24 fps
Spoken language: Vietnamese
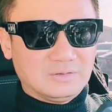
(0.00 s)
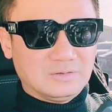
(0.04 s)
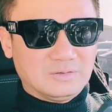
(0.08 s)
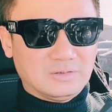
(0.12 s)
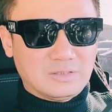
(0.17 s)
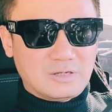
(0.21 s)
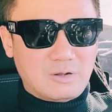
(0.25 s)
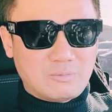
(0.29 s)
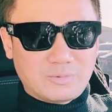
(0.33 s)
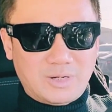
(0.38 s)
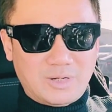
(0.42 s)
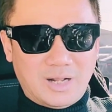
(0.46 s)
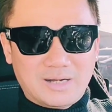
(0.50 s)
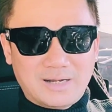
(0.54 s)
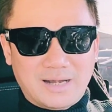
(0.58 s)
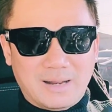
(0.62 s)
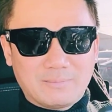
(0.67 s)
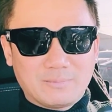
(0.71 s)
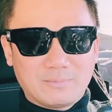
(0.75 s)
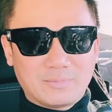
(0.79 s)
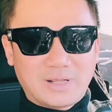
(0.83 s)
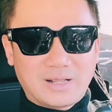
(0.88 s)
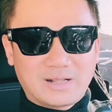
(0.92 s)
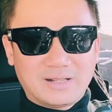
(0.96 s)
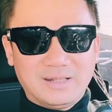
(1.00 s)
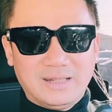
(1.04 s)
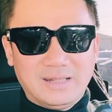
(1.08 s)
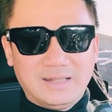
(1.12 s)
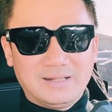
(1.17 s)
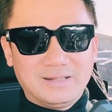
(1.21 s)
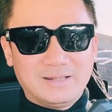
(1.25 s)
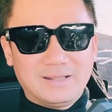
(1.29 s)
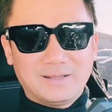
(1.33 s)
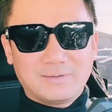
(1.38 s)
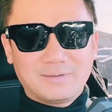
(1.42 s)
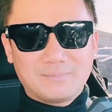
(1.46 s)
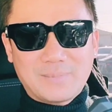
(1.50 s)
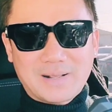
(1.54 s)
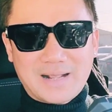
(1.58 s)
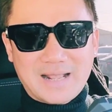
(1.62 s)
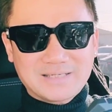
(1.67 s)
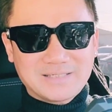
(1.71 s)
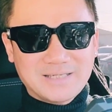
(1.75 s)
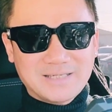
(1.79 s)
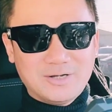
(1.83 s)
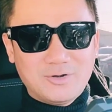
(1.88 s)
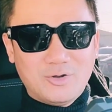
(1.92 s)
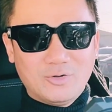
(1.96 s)
công nhận làm cái gì mà
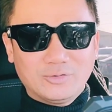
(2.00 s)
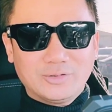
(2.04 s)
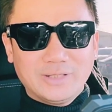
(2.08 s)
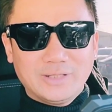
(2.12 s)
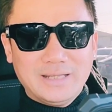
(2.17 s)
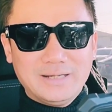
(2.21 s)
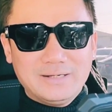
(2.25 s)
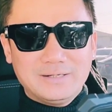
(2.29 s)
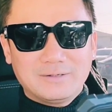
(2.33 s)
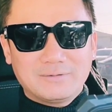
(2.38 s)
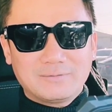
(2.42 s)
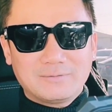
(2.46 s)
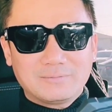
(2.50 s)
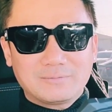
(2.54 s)
ca sĩ nổi tiếng là